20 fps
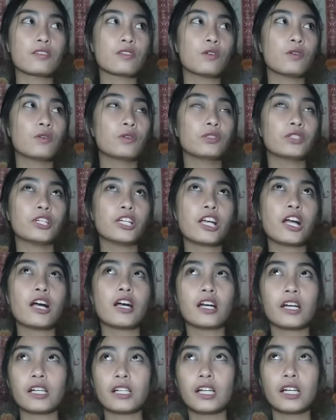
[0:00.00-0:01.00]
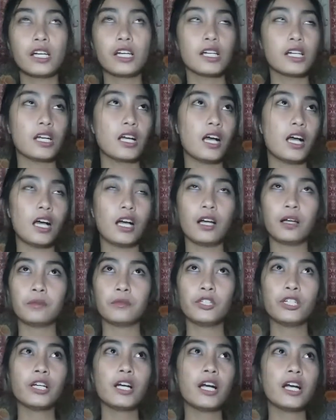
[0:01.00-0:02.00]
So, there are
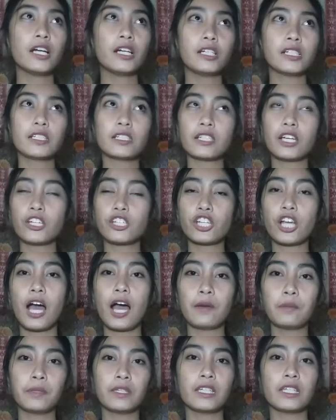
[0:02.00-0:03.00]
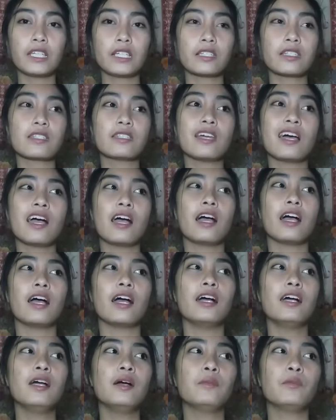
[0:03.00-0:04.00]
um, there are such happenings
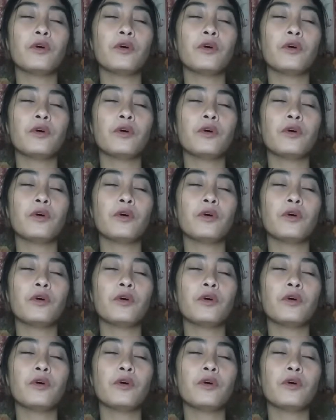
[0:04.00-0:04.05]
na